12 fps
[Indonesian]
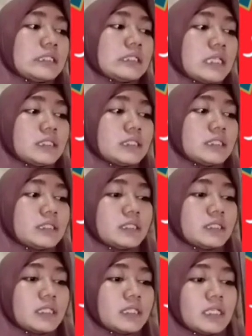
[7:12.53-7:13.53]
dan
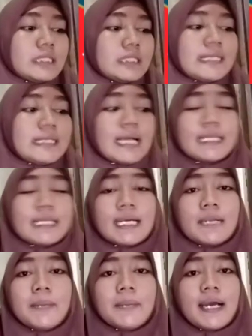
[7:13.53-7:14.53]
di antara
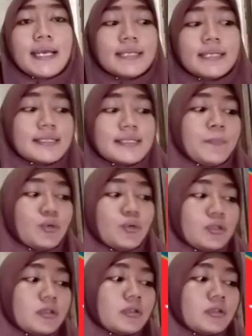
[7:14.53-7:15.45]
bahaya tersebut